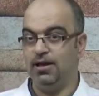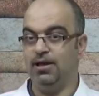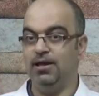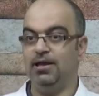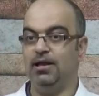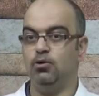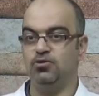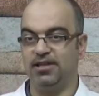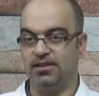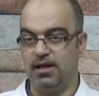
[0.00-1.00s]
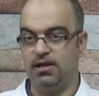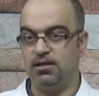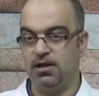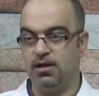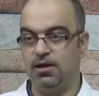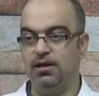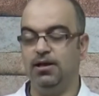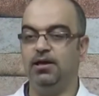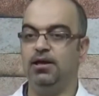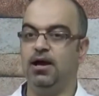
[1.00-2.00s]
اللي هي اللوزة الثالثة
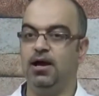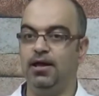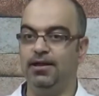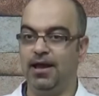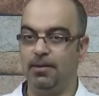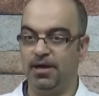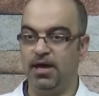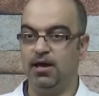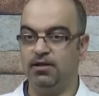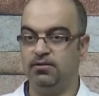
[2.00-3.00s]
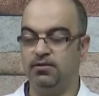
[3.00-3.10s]
اللي هي الناميات